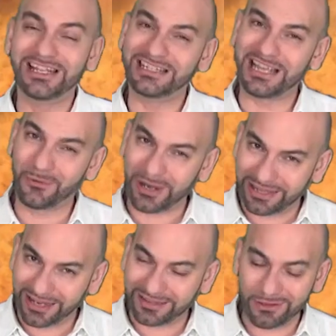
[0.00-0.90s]
de
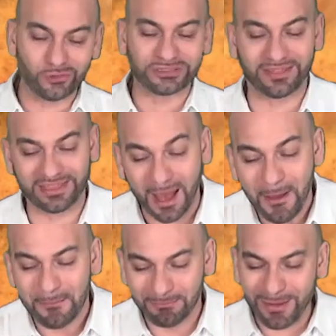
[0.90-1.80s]
cualquier circunstancia.
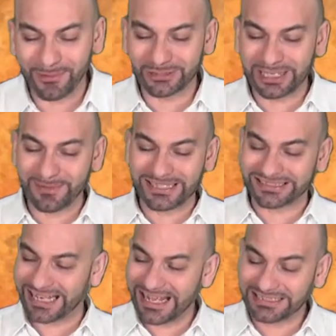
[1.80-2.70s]
Vámonos al mes
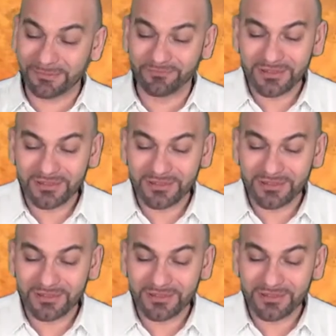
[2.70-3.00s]
3.